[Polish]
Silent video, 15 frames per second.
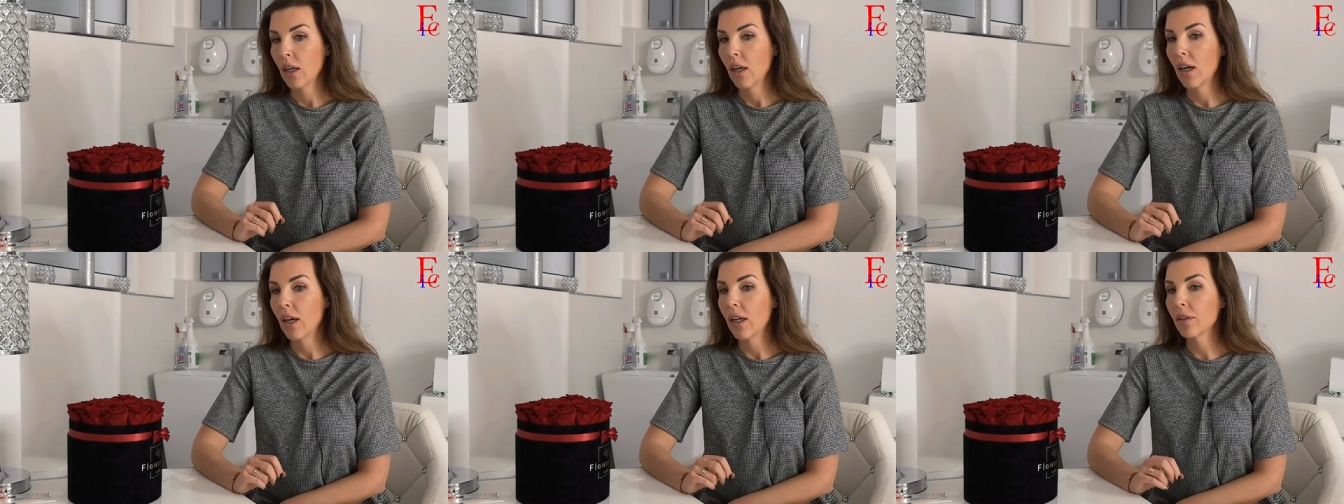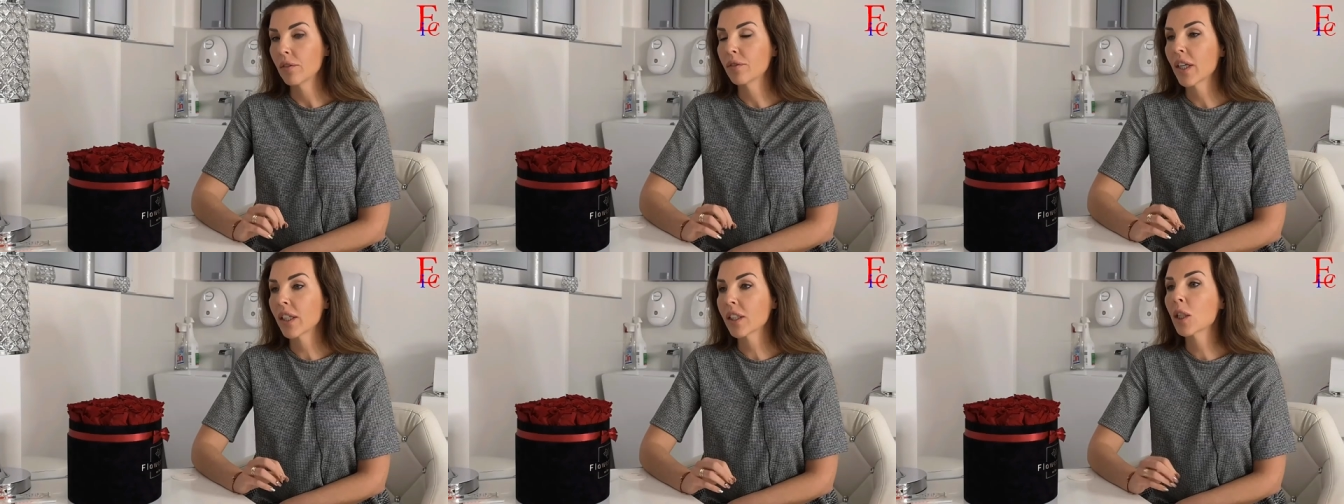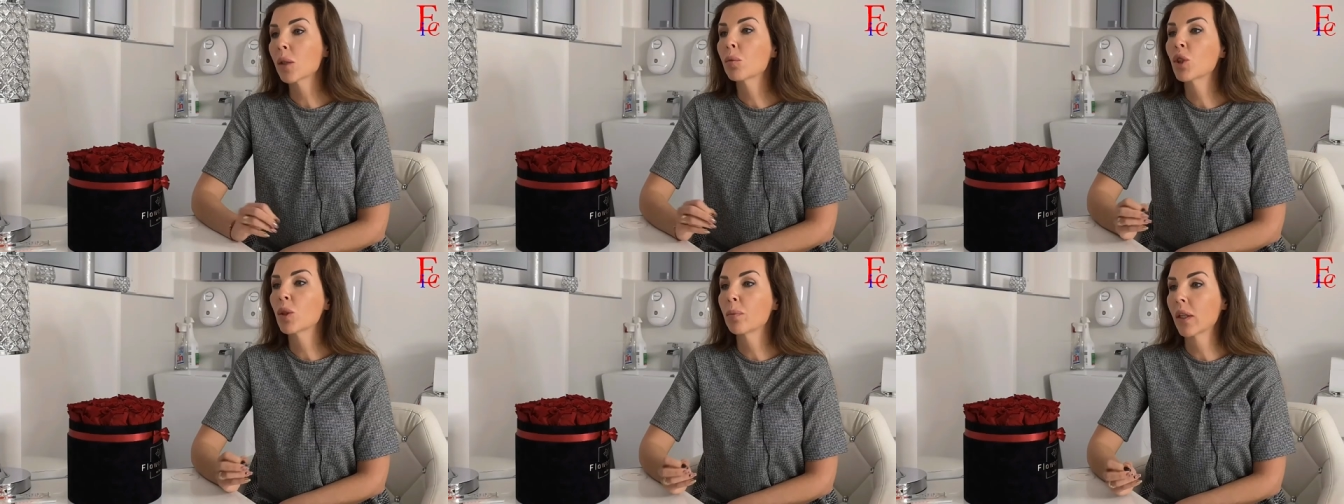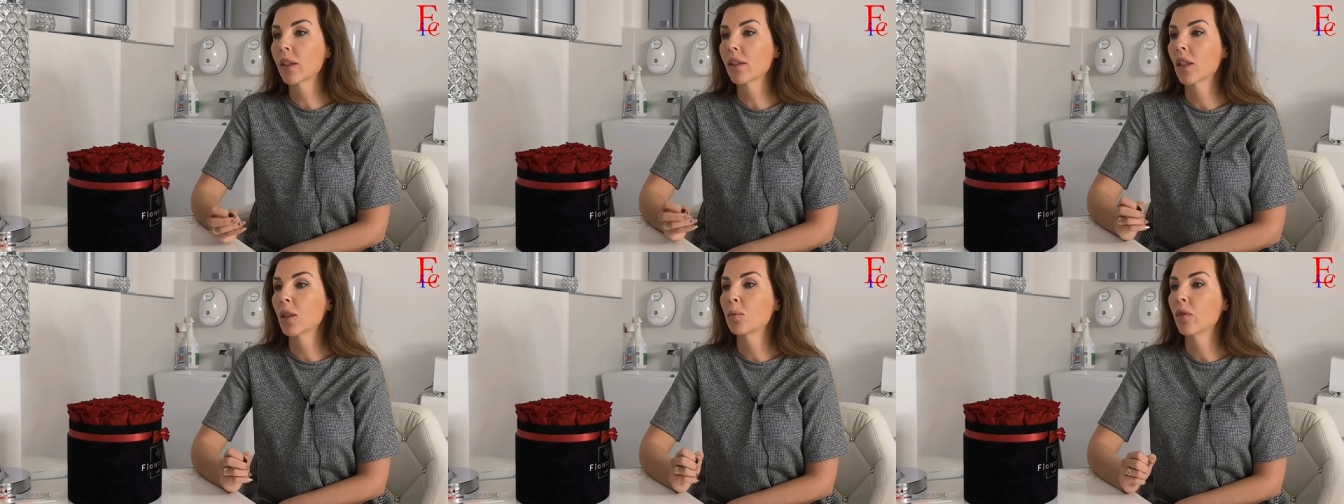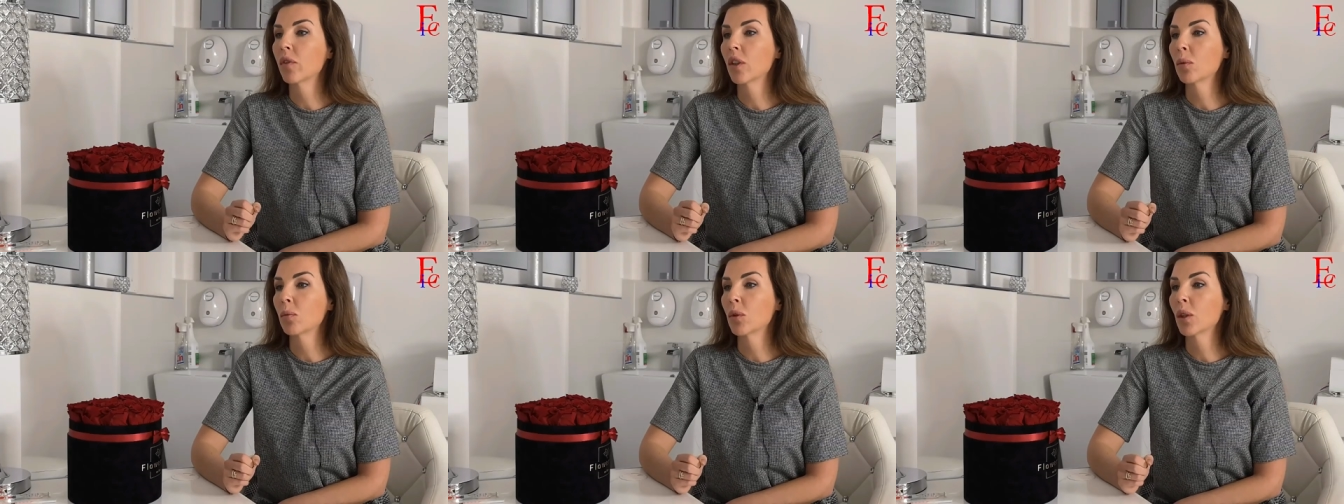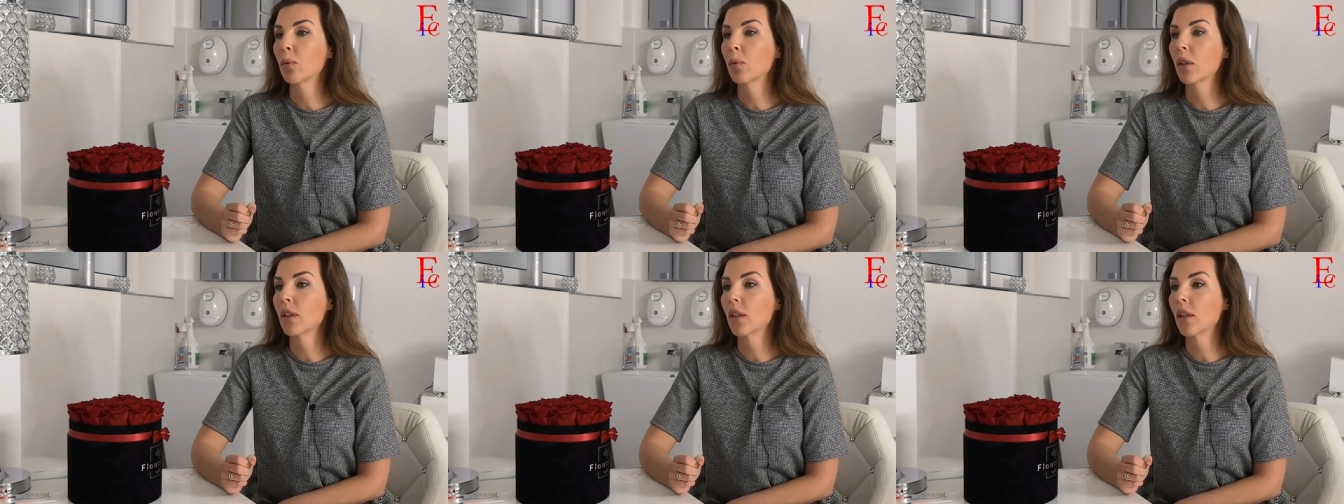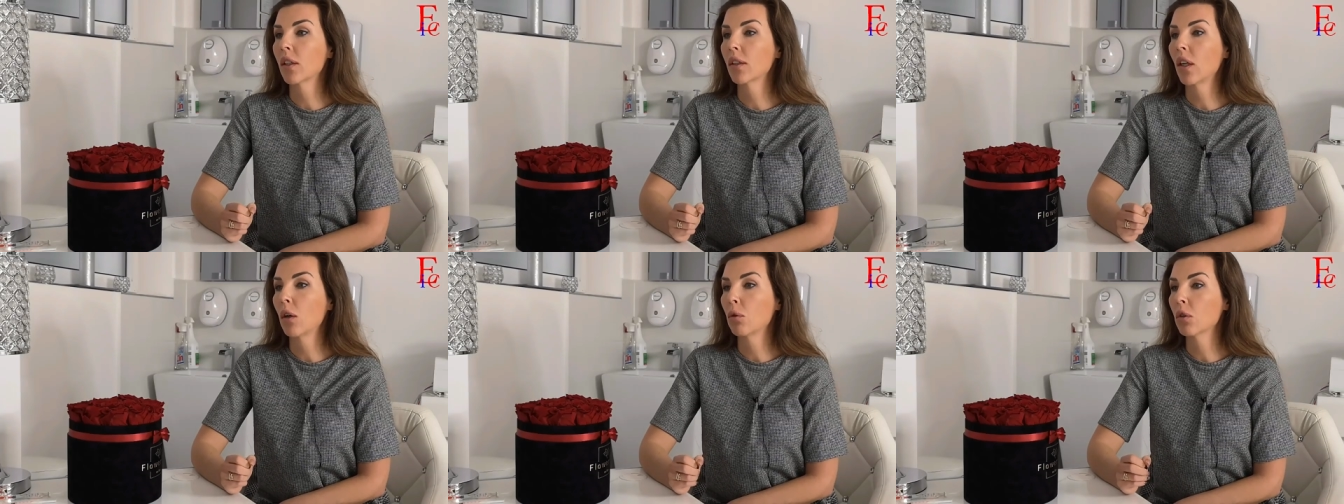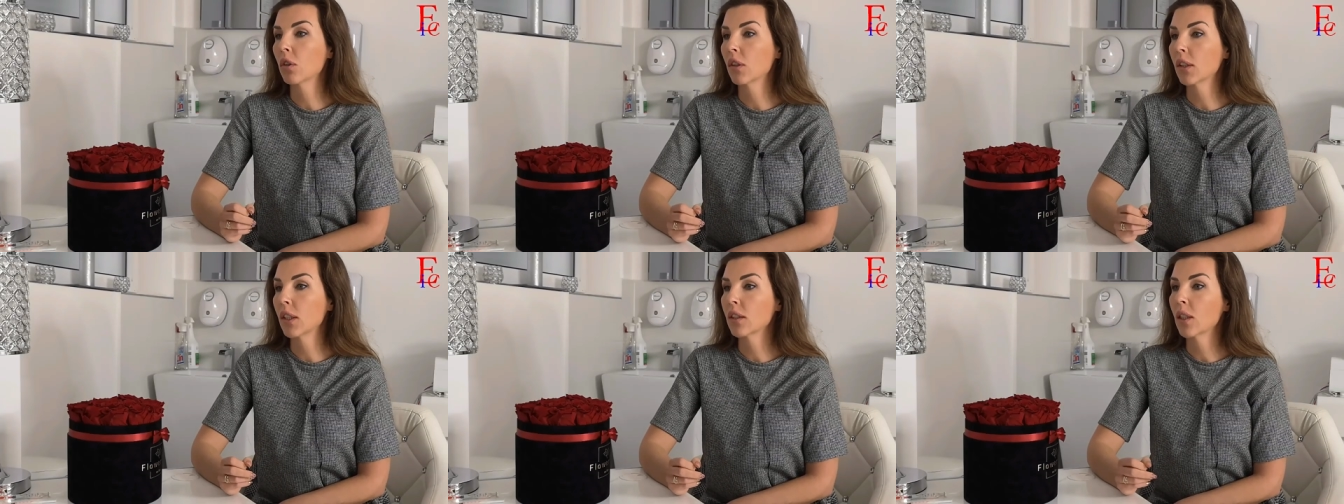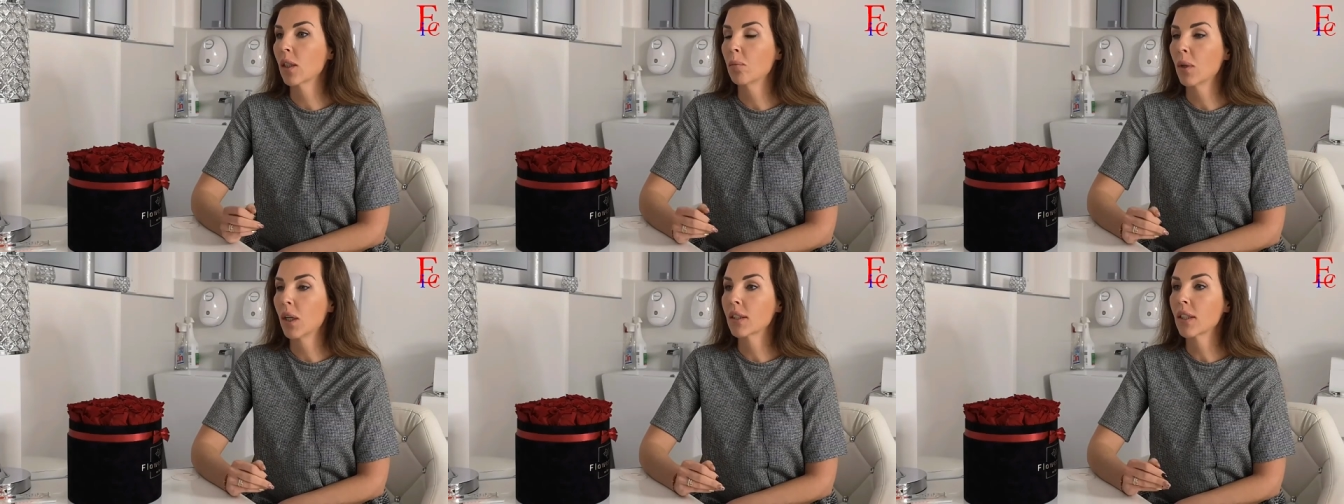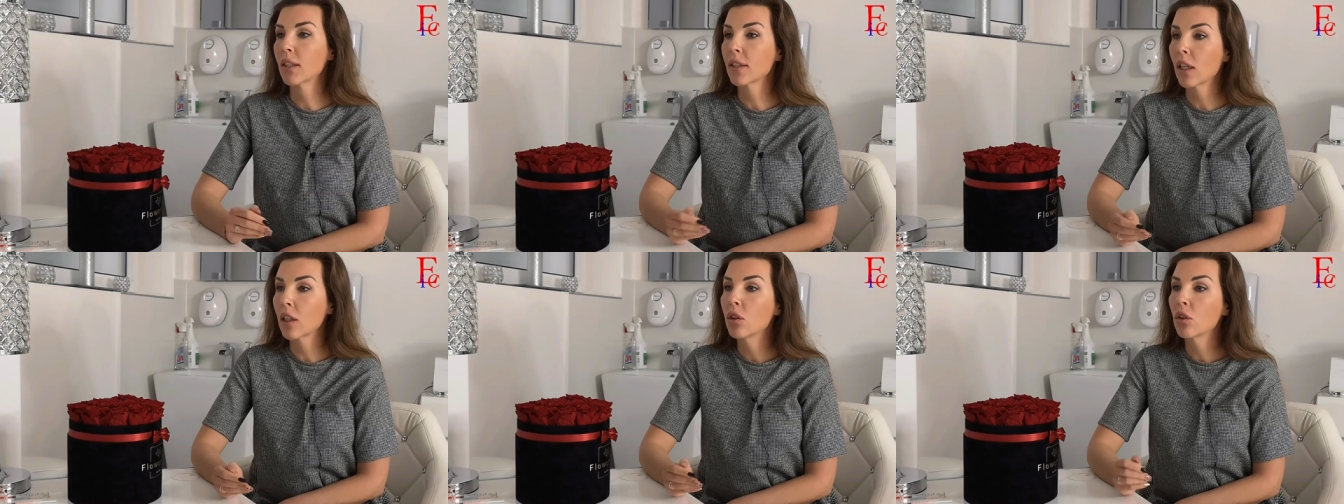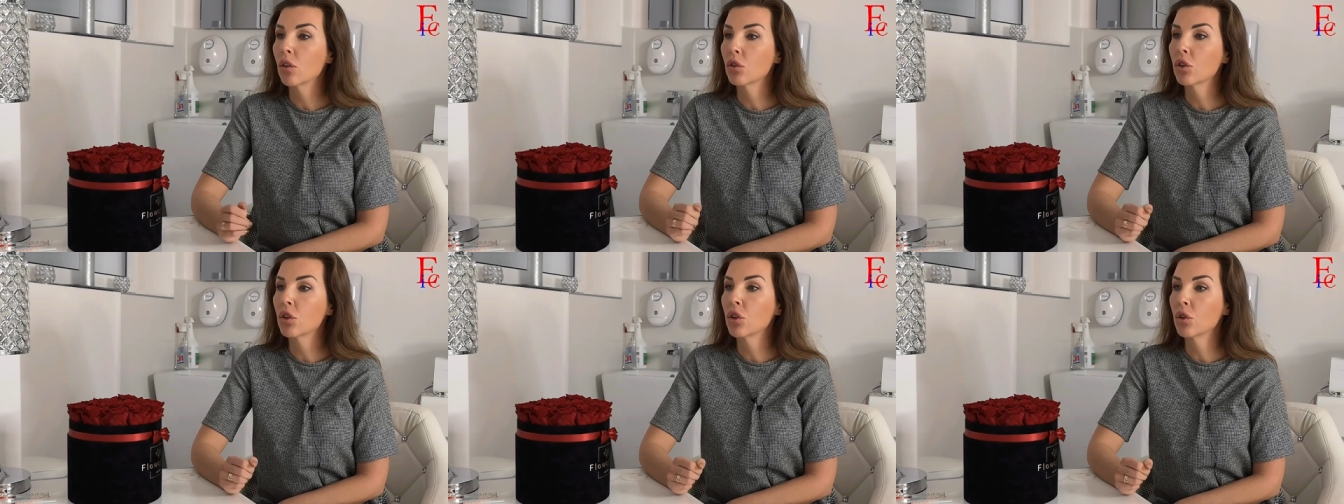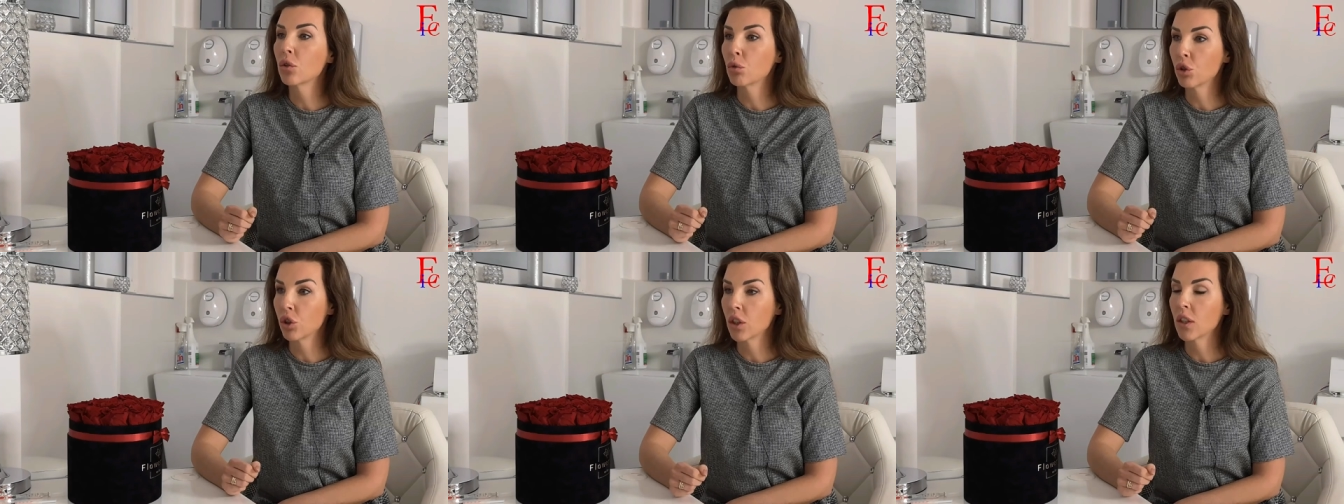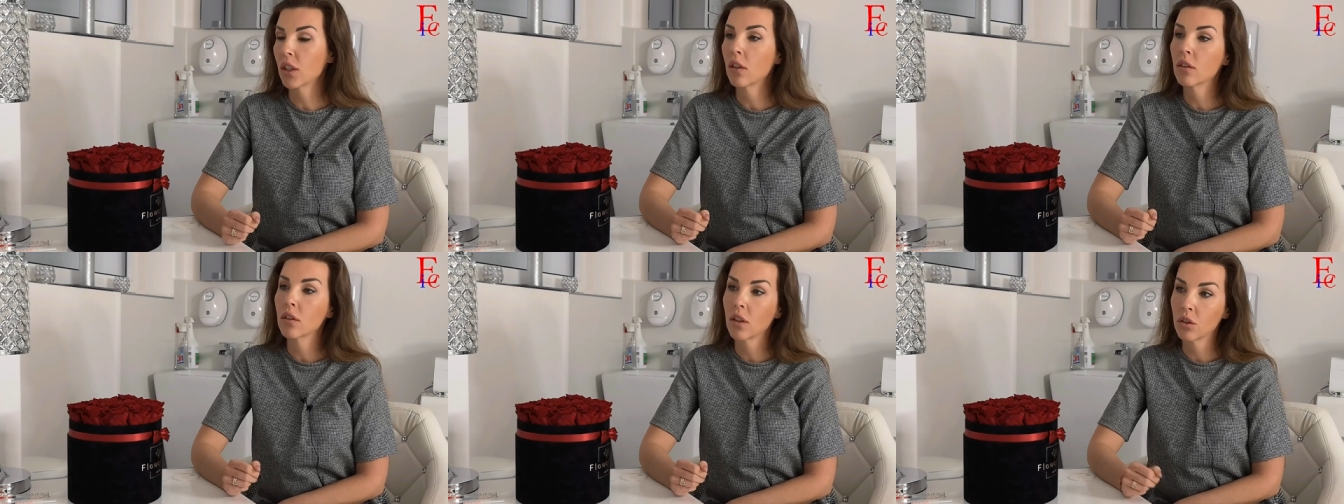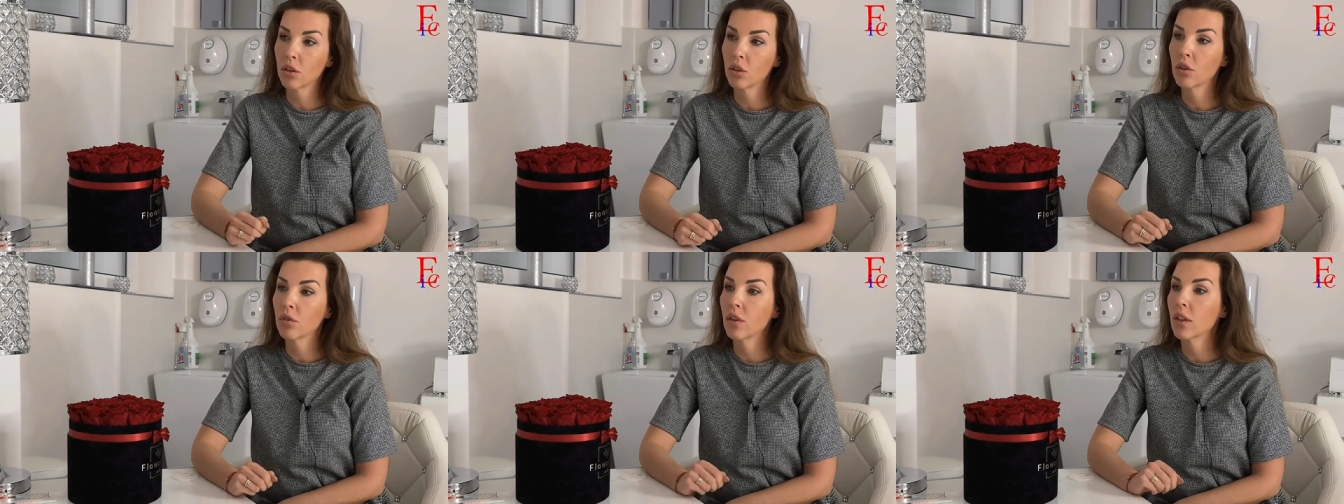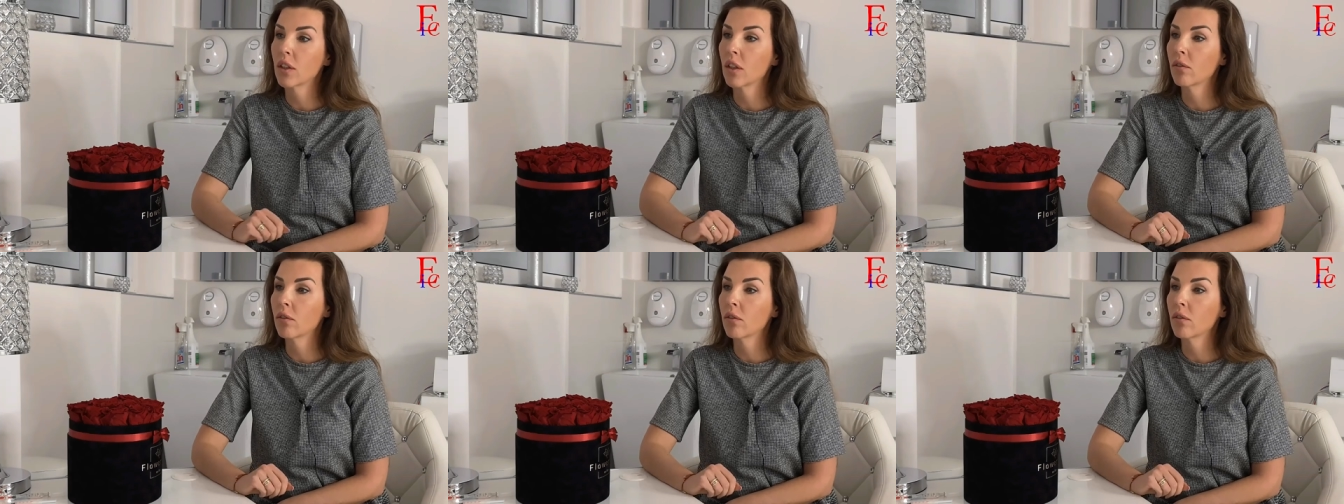A w jakich przypadkach, powiedzmy sobie, ta hialuronidaza ma zasadność użycia, zastosowania?